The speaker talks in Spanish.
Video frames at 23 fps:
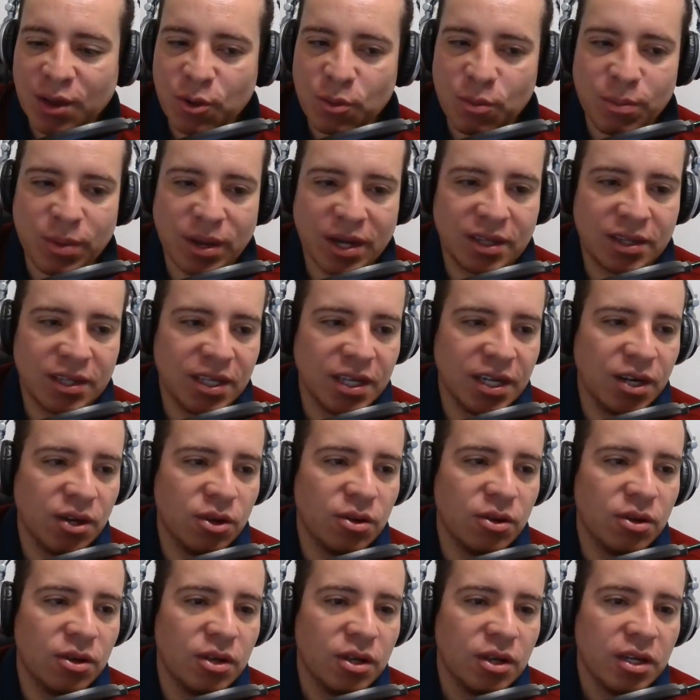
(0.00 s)

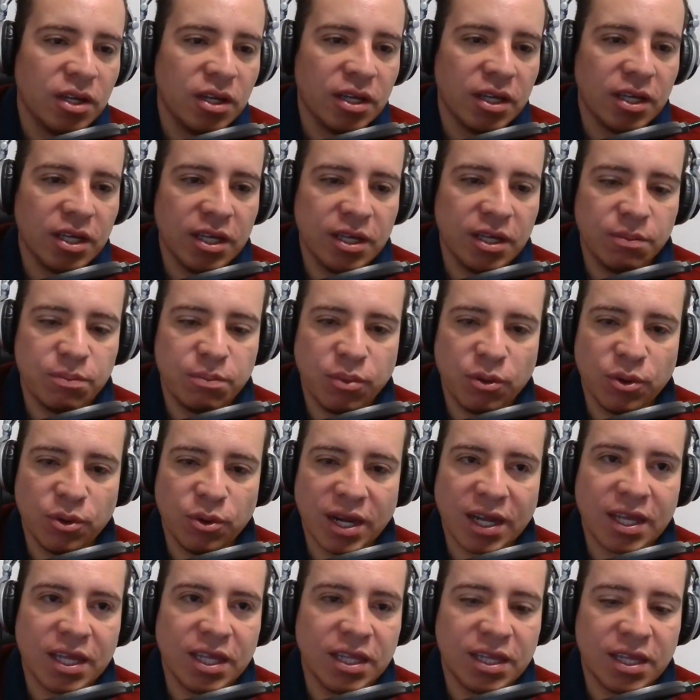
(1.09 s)
compartirlo. Y por
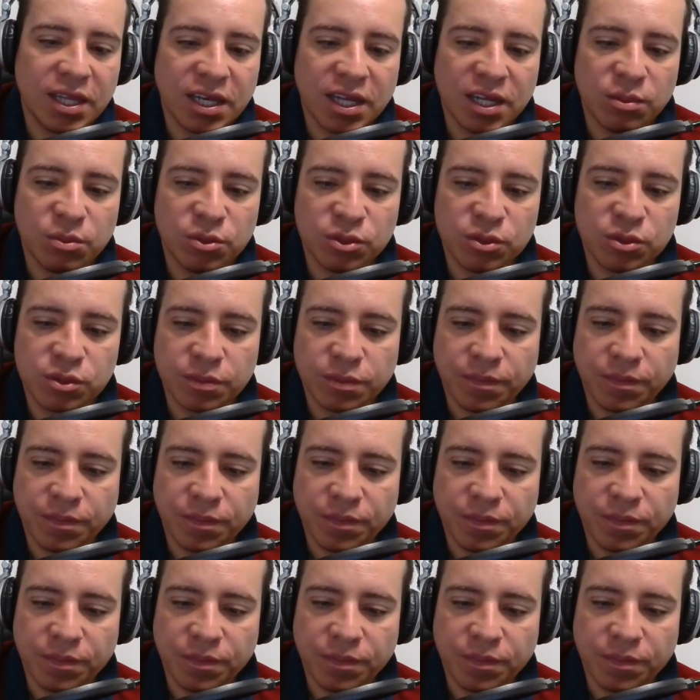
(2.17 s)
aquí tenemos